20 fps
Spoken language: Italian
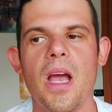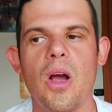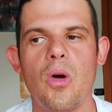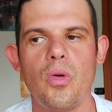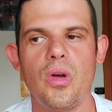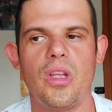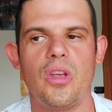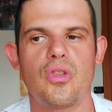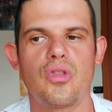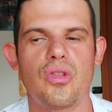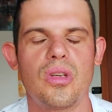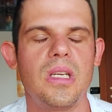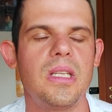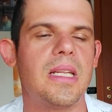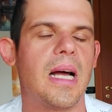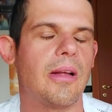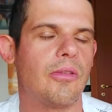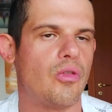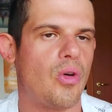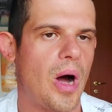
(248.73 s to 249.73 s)
Quindi io sono
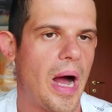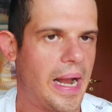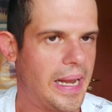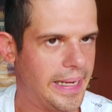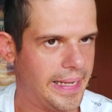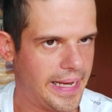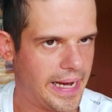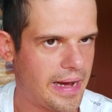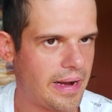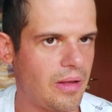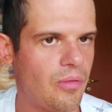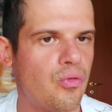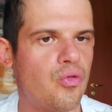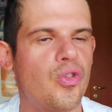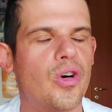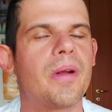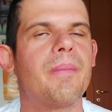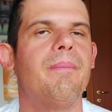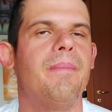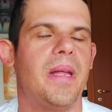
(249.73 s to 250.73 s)
andato al
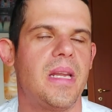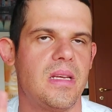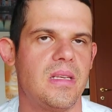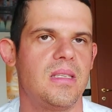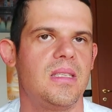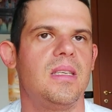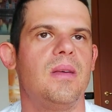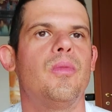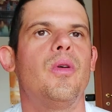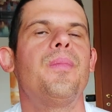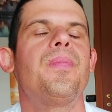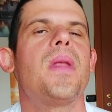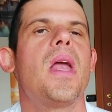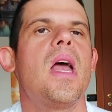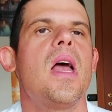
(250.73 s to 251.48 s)
Carrefour, benissimo.